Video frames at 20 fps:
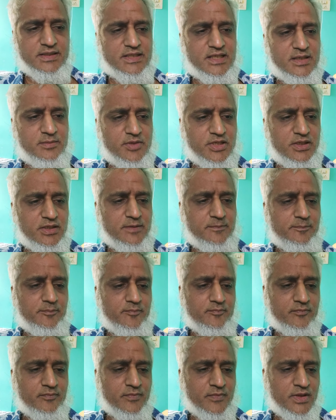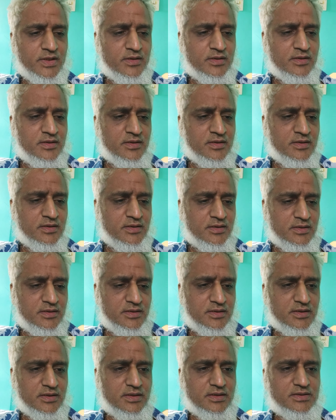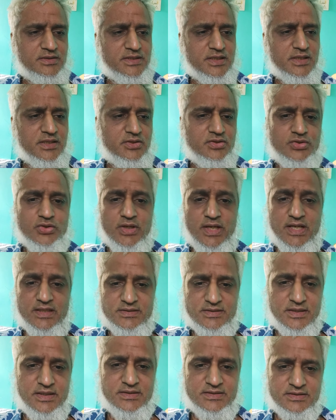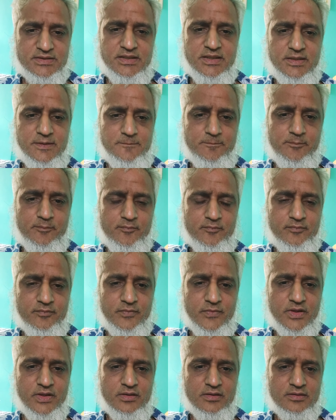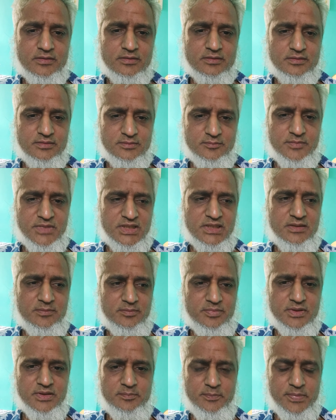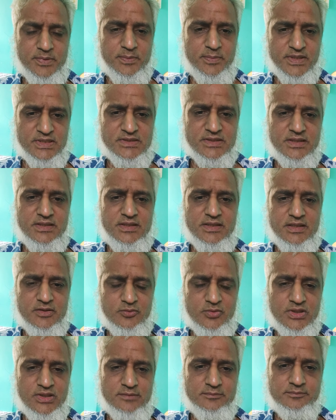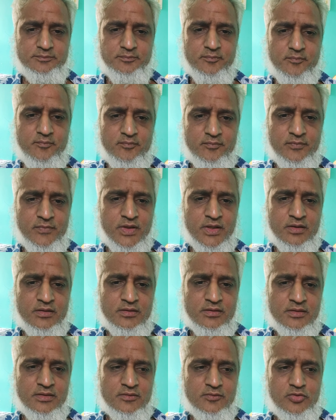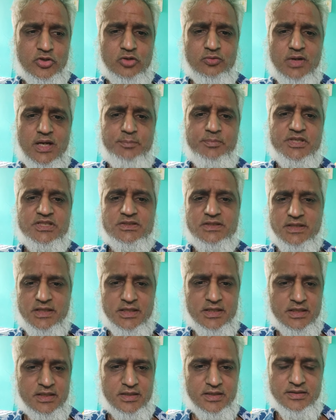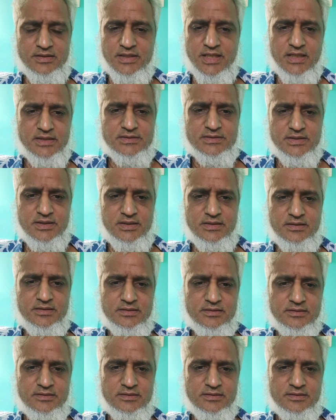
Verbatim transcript: किताब है जो एसेट्स थे मतलब पैसा दिया हुआ वो वापस नहीं आ रहा है दैट्स इट